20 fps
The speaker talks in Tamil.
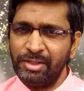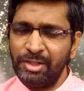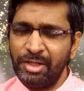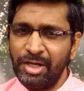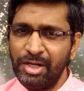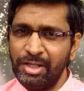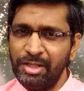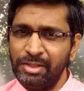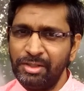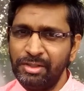
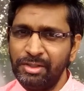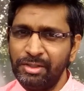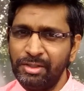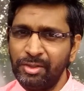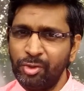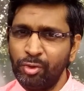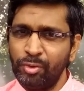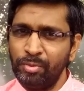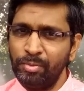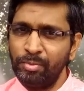ஆனால் அது
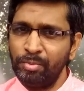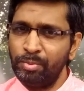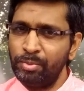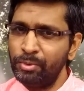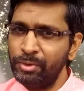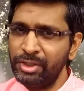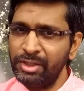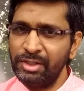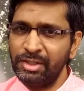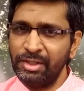
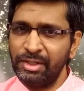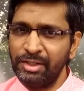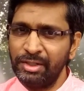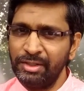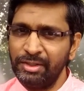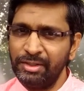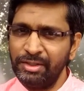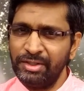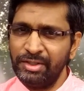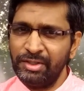பொய் தானே
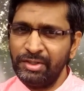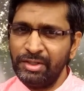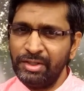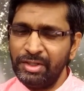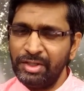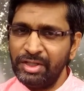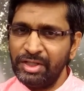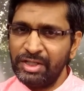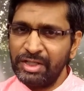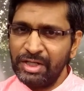
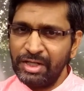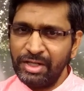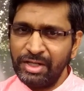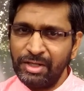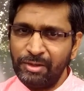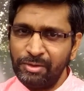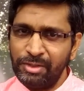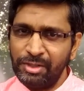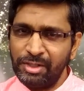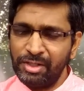
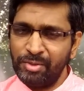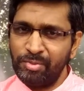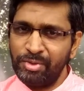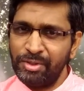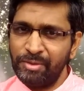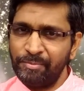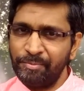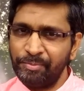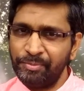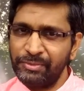இரண்டாவது
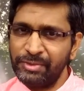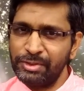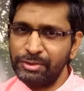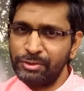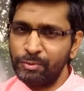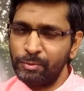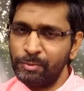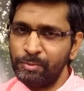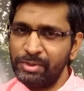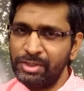நபர்
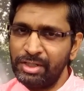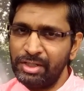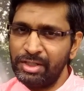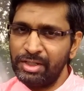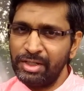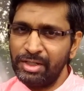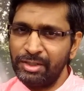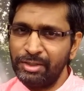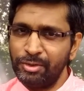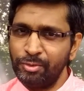சொல்வதை
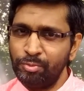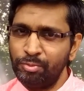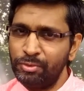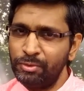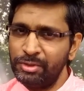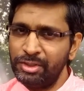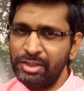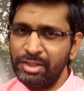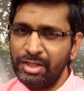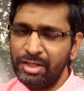
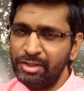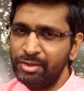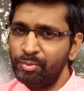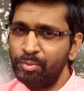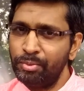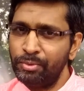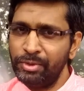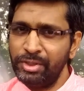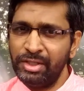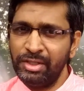கேட்கும்போது அது
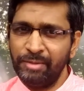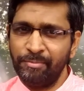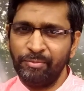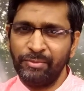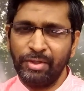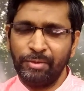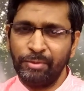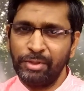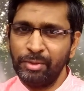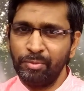பொய்
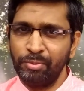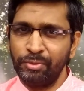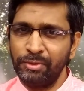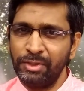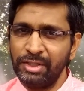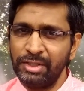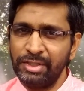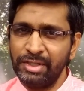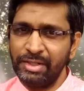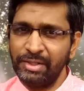அப்படின்னு
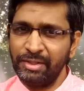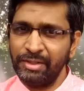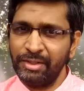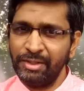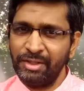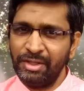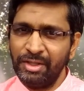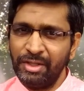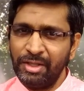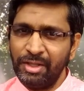புரியுதில்லை
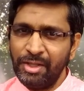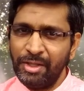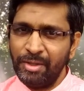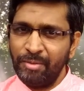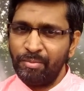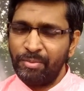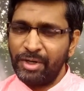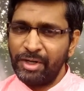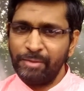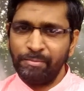
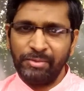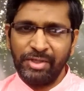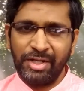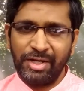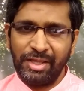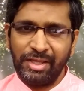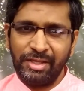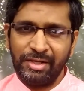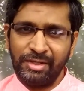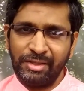பணம்
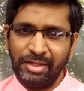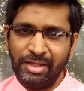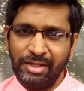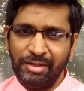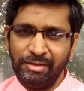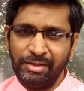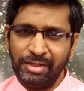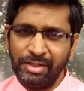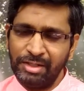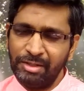நிறைய
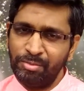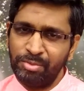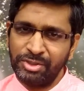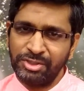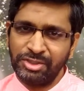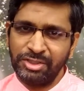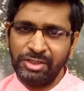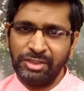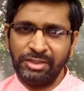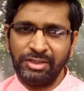இருந்தால் எல்லா
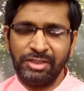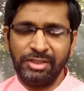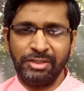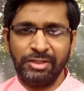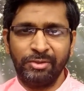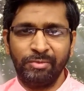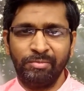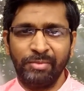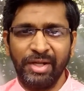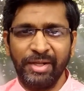பிரச்சனையும்
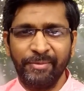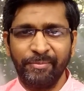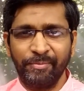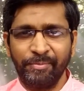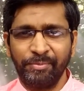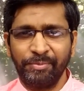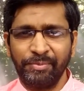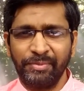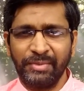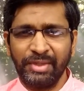தீர்ந்துருமா
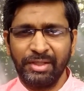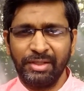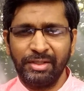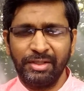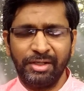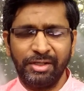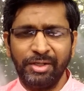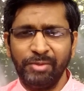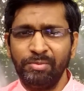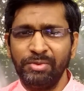
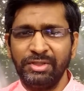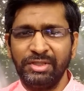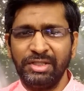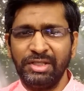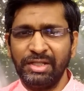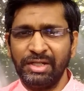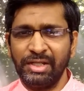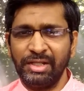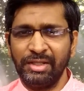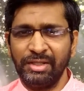கண்டிப்பாக
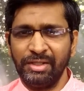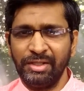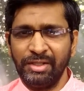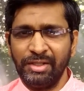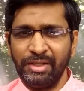தீராது